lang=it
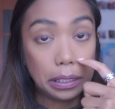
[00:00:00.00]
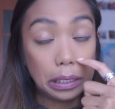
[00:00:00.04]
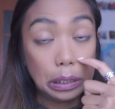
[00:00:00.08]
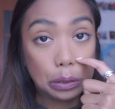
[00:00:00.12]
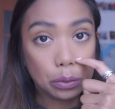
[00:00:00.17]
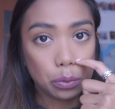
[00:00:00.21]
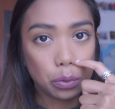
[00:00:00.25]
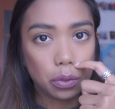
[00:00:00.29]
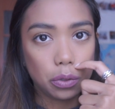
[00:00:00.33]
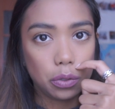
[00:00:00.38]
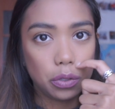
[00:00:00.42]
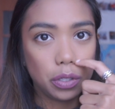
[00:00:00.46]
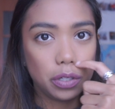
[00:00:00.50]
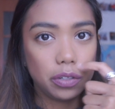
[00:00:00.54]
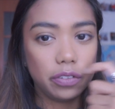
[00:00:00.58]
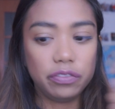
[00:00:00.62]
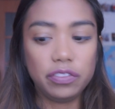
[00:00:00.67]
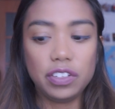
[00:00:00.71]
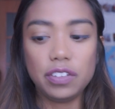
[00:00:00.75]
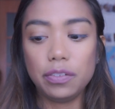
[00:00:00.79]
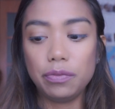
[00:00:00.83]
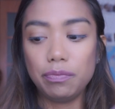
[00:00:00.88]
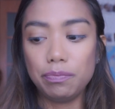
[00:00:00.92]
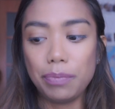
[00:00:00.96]
del trucco
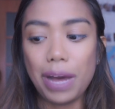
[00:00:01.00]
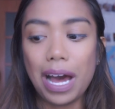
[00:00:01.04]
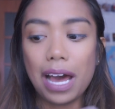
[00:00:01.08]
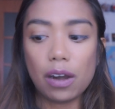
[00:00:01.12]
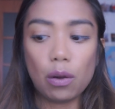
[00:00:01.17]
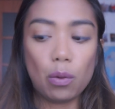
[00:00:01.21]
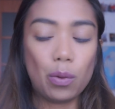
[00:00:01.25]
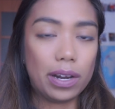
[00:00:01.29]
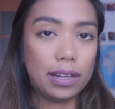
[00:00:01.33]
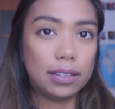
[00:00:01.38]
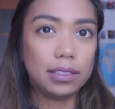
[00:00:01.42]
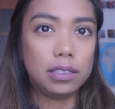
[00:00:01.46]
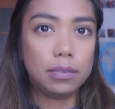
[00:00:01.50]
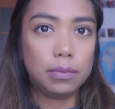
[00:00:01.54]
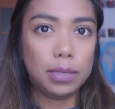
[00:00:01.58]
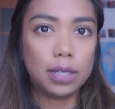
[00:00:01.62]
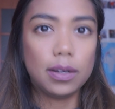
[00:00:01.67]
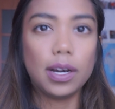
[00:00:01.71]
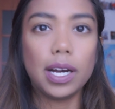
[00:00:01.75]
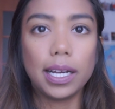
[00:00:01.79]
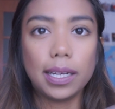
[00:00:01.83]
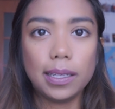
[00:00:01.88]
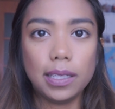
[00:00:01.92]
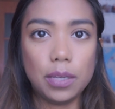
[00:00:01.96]
vi parlo un
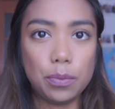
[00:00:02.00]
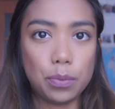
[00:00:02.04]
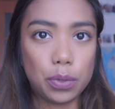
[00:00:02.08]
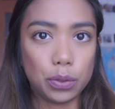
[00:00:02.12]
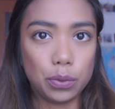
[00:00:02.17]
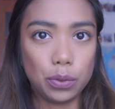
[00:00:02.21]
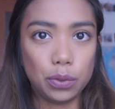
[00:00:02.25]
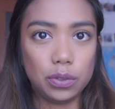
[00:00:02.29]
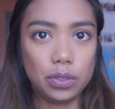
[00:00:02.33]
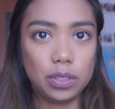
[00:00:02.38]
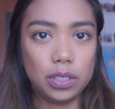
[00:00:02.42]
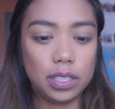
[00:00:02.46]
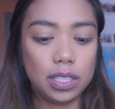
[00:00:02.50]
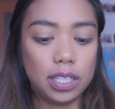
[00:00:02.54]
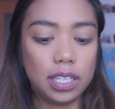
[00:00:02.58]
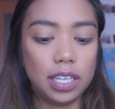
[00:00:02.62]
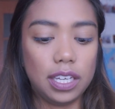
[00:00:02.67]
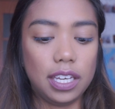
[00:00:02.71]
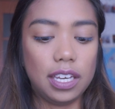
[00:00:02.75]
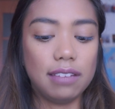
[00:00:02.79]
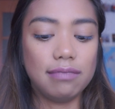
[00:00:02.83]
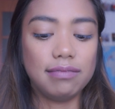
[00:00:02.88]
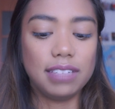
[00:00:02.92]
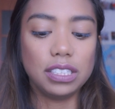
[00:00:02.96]
attimino anche dei prodotti
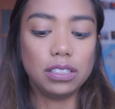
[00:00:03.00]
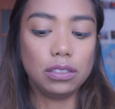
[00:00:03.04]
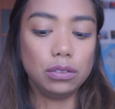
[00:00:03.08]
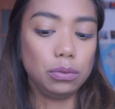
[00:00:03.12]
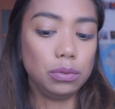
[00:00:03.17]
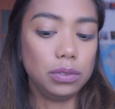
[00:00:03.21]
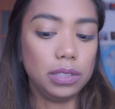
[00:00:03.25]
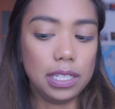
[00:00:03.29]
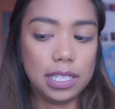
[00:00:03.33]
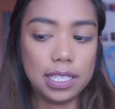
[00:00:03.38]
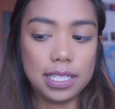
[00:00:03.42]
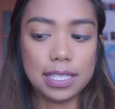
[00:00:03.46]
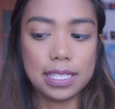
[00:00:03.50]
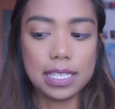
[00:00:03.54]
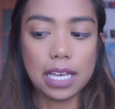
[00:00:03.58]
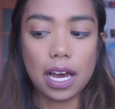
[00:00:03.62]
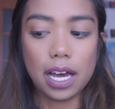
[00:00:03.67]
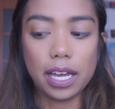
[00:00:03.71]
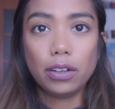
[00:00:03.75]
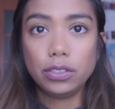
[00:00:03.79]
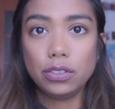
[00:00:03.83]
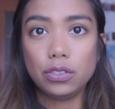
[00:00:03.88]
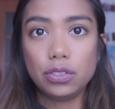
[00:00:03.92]
che vado ad utilizzare.